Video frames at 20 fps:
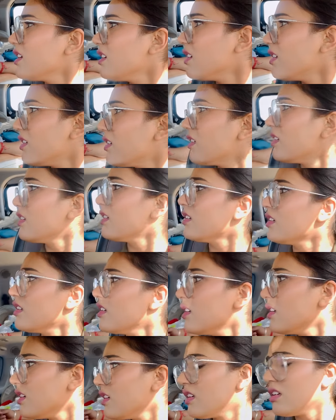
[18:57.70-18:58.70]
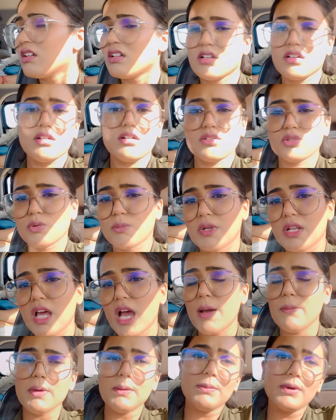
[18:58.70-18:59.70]
हम्म, चार हजार तो मतलब
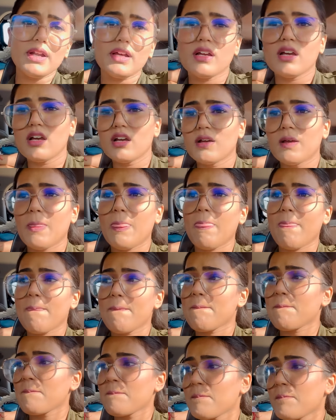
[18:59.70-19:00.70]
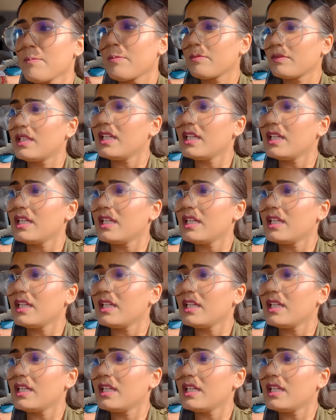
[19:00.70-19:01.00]
हमें पड़ेगा तीन हजार